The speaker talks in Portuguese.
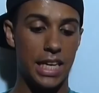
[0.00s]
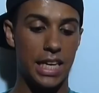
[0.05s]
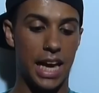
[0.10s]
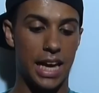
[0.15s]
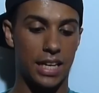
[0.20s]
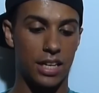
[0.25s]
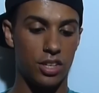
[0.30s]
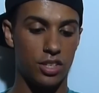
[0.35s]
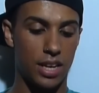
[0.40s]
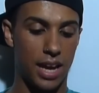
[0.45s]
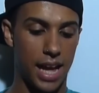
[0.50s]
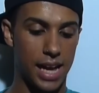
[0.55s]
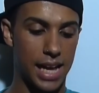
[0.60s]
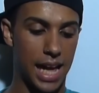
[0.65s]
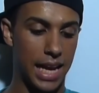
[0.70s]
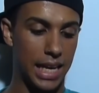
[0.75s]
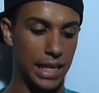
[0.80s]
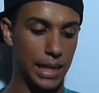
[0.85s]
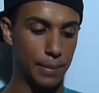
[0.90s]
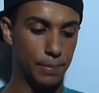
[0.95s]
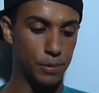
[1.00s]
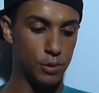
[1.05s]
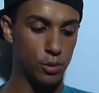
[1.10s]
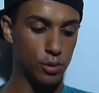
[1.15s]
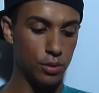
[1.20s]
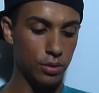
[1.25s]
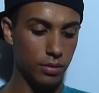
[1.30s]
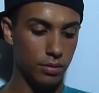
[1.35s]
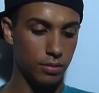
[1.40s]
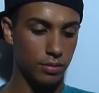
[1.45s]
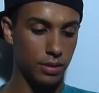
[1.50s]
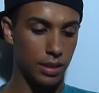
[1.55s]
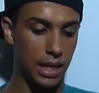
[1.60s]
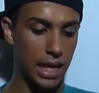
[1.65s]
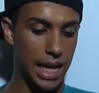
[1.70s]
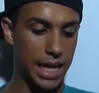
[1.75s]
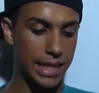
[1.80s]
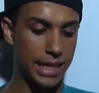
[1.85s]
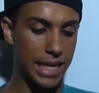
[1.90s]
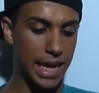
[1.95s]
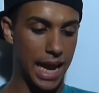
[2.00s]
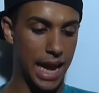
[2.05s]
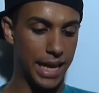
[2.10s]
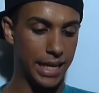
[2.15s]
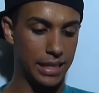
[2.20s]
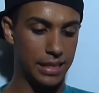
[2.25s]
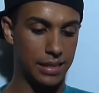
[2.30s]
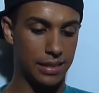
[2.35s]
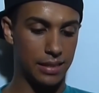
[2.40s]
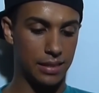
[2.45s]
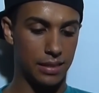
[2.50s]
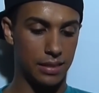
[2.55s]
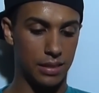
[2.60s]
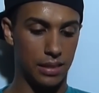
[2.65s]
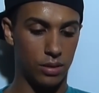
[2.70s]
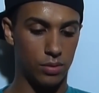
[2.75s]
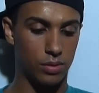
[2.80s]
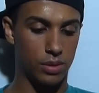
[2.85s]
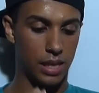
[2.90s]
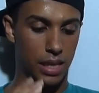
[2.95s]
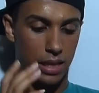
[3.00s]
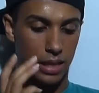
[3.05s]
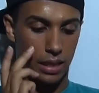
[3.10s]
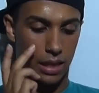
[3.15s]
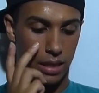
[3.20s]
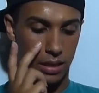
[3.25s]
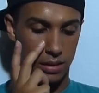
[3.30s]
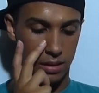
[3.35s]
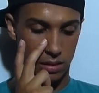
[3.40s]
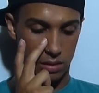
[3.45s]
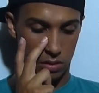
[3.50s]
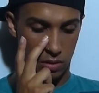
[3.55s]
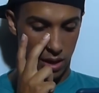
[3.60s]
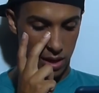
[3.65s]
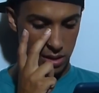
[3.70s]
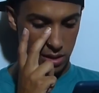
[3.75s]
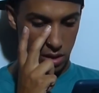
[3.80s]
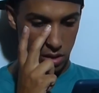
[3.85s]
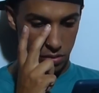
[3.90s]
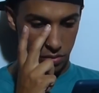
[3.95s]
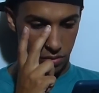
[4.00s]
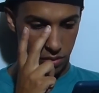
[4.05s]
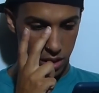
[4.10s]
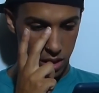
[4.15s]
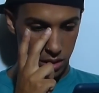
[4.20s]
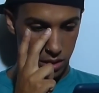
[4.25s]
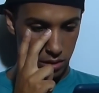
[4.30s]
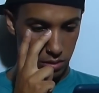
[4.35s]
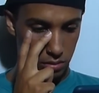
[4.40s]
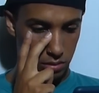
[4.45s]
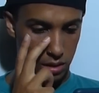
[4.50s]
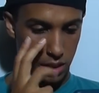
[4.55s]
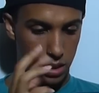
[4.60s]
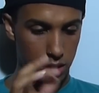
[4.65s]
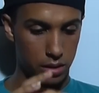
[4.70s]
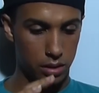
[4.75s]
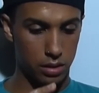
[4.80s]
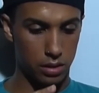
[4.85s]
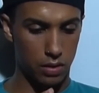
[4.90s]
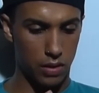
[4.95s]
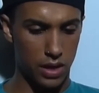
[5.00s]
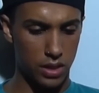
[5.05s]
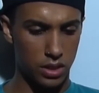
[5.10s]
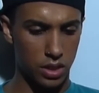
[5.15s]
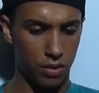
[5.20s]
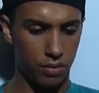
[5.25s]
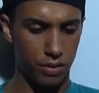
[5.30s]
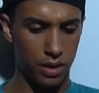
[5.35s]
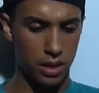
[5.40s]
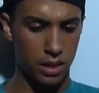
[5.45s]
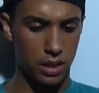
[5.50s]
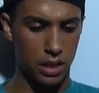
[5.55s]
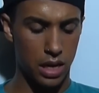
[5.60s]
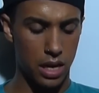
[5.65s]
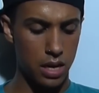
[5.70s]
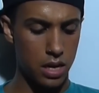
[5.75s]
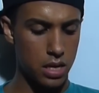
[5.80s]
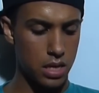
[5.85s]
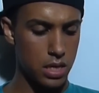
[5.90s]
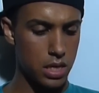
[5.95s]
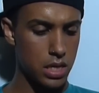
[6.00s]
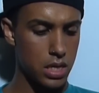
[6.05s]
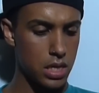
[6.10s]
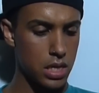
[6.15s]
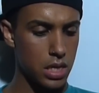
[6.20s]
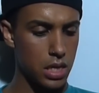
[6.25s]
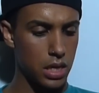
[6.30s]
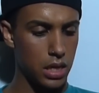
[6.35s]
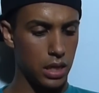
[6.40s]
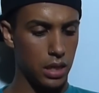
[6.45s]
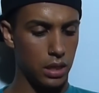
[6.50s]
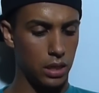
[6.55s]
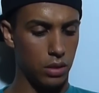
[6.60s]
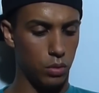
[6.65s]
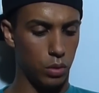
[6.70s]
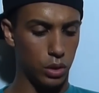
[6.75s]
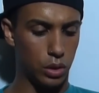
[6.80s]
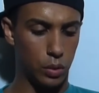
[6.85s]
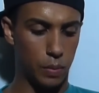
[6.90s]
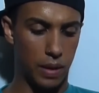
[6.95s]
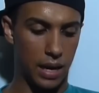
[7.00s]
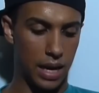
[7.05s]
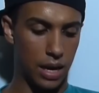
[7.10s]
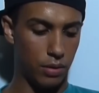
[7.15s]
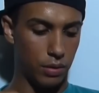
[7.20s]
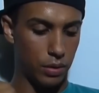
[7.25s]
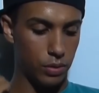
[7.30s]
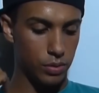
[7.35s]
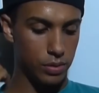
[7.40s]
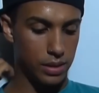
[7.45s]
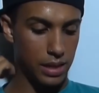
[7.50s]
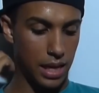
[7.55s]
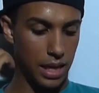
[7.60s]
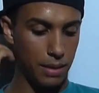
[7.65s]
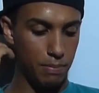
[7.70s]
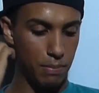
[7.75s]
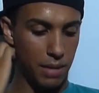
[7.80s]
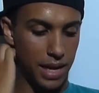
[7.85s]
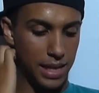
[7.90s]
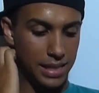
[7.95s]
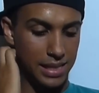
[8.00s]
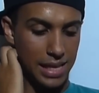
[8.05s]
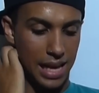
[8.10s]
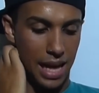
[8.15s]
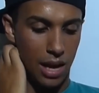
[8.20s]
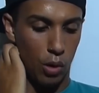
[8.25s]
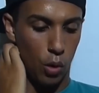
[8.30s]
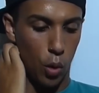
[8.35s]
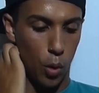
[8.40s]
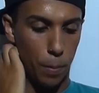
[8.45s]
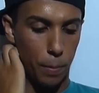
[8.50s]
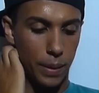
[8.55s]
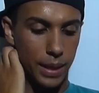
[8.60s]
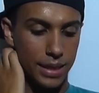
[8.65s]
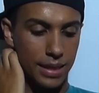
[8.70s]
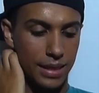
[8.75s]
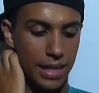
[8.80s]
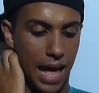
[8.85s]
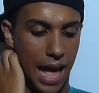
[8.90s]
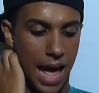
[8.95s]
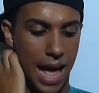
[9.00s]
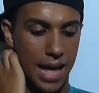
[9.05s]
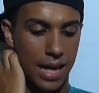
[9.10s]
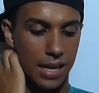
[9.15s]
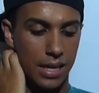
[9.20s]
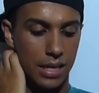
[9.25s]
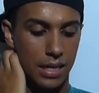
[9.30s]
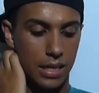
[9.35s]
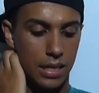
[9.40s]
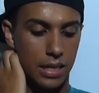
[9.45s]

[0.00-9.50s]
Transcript: E aqui já é Calypso. Lá atrás, não sei quem. Eu acho que é o Frank, não sei. Eu acho que é o Frank, né? E o outro balé eu não sei, mas a roupa tá